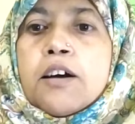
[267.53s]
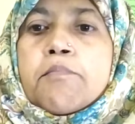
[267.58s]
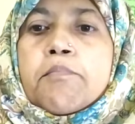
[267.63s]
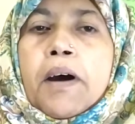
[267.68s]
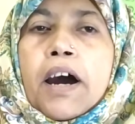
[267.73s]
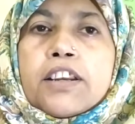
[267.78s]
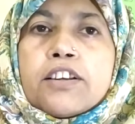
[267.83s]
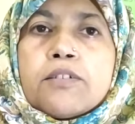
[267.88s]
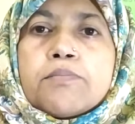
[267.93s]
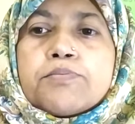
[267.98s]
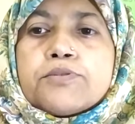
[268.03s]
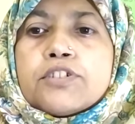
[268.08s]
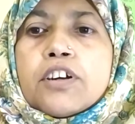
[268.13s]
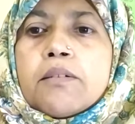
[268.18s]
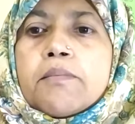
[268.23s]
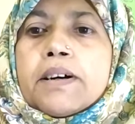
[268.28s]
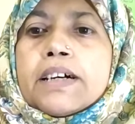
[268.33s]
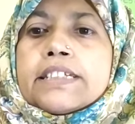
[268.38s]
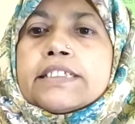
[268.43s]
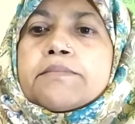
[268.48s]
মানব
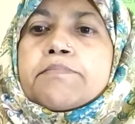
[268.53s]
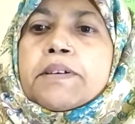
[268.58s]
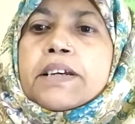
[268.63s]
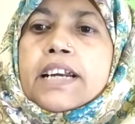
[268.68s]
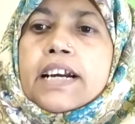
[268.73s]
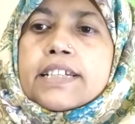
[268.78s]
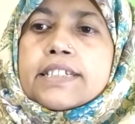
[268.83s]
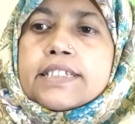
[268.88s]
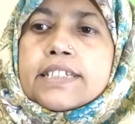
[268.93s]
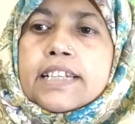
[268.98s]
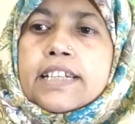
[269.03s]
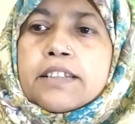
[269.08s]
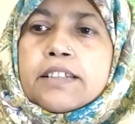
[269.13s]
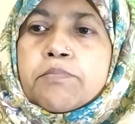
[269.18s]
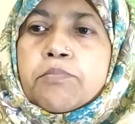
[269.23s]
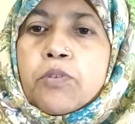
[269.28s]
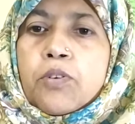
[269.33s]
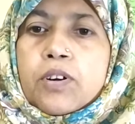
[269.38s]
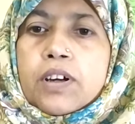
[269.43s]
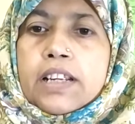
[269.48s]
সমাজ বিকাশের
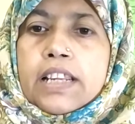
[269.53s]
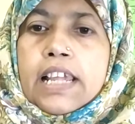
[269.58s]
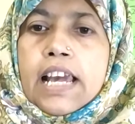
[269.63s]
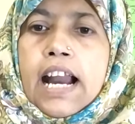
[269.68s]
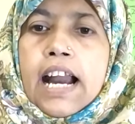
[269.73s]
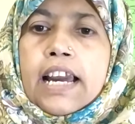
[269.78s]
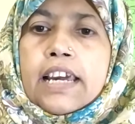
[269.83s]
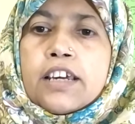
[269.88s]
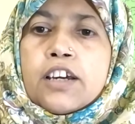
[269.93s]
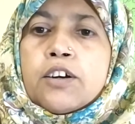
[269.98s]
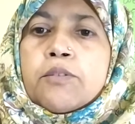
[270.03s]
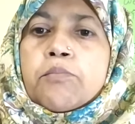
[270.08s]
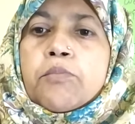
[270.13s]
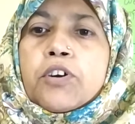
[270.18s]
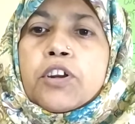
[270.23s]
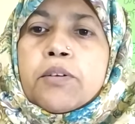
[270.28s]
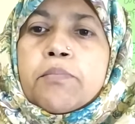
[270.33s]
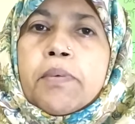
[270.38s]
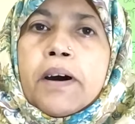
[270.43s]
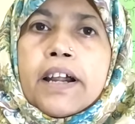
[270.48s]
প্রক্রিয়ায়
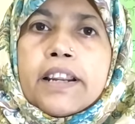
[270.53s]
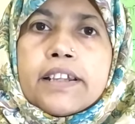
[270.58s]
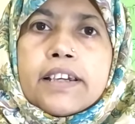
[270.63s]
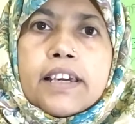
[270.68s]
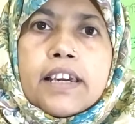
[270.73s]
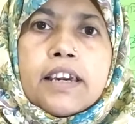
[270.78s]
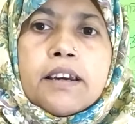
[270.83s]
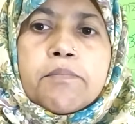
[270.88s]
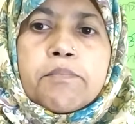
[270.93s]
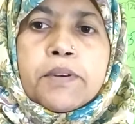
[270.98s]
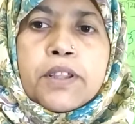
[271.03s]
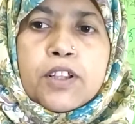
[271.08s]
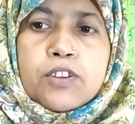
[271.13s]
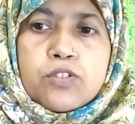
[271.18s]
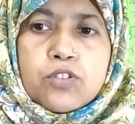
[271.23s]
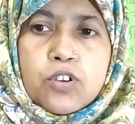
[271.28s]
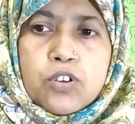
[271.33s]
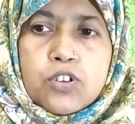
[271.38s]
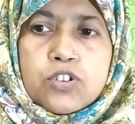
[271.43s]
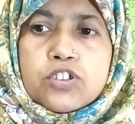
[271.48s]
পরিবারকে
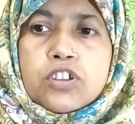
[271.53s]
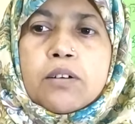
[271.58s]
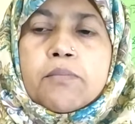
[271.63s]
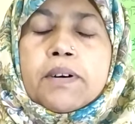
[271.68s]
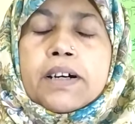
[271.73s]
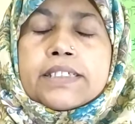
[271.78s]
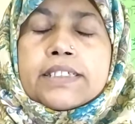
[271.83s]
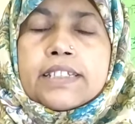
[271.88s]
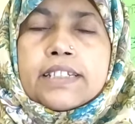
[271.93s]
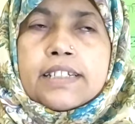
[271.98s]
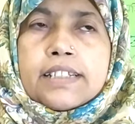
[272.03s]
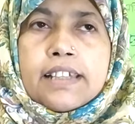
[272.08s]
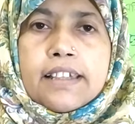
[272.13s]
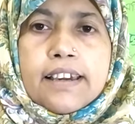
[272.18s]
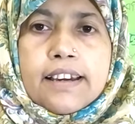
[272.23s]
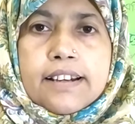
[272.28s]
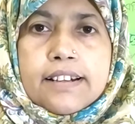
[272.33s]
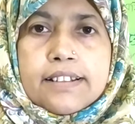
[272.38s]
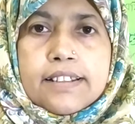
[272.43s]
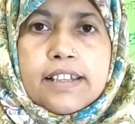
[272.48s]
বৃহত্তর সমাজের
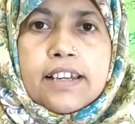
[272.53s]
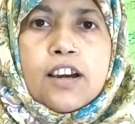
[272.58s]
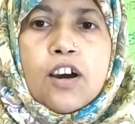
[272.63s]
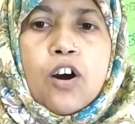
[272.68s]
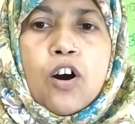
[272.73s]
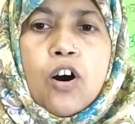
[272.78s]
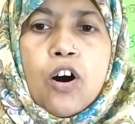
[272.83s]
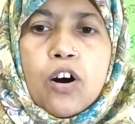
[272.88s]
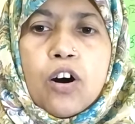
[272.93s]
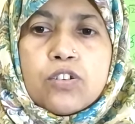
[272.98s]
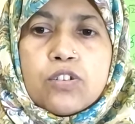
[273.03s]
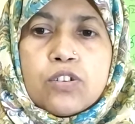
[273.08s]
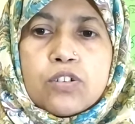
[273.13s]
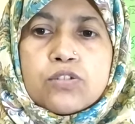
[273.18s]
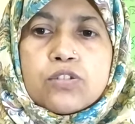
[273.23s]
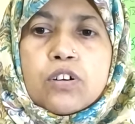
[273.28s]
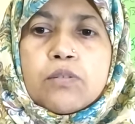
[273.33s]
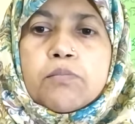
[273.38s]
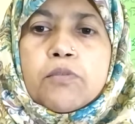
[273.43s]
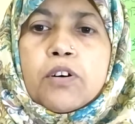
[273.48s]
একটি
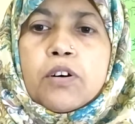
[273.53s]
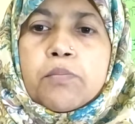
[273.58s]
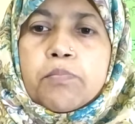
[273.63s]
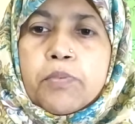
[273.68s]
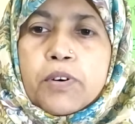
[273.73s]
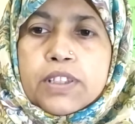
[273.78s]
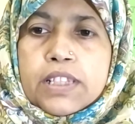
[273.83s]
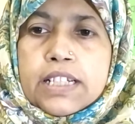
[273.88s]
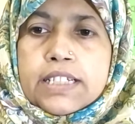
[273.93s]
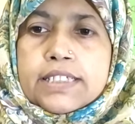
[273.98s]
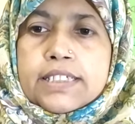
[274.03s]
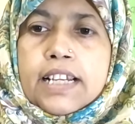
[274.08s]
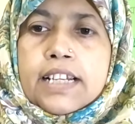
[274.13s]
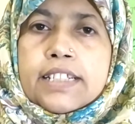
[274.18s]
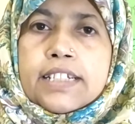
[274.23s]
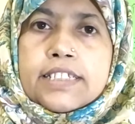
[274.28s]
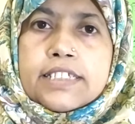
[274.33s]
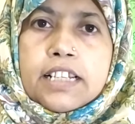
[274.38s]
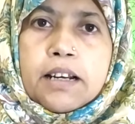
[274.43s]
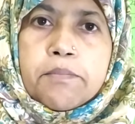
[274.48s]
অন্যতম প্রতিষ্ঠান
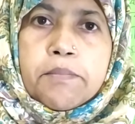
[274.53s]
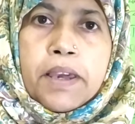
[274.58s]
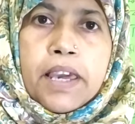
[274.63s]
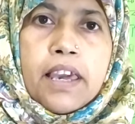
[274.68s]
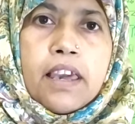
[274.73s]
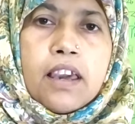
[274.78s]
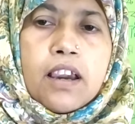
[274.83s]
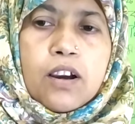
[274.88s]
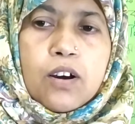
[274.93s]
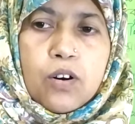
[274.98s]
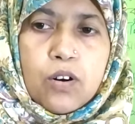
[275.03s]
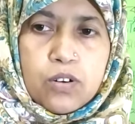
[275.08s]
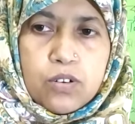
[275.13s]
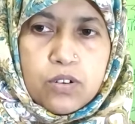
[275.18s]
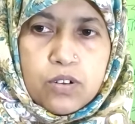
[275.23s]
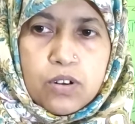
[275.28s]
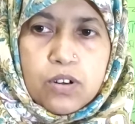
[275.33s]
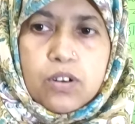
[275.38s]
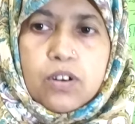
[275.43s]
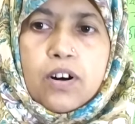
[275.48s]
হিসাবে
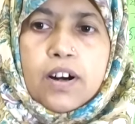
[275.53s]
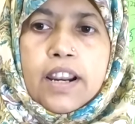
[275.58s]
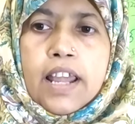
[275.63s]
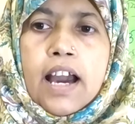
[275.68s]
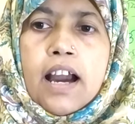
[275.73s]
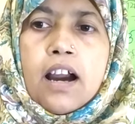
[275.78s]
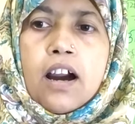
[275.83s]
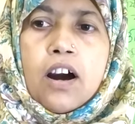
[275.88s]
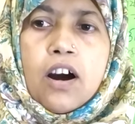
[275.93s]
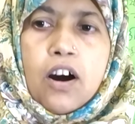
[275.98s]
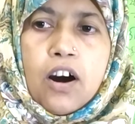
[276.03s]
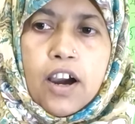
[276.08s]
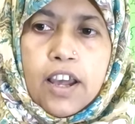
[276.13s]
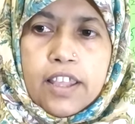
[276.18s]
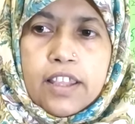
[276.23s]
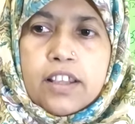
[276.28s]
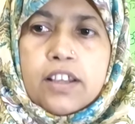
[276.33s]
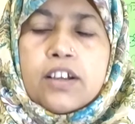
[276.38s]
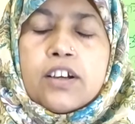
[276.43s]
গণ্য করা হয়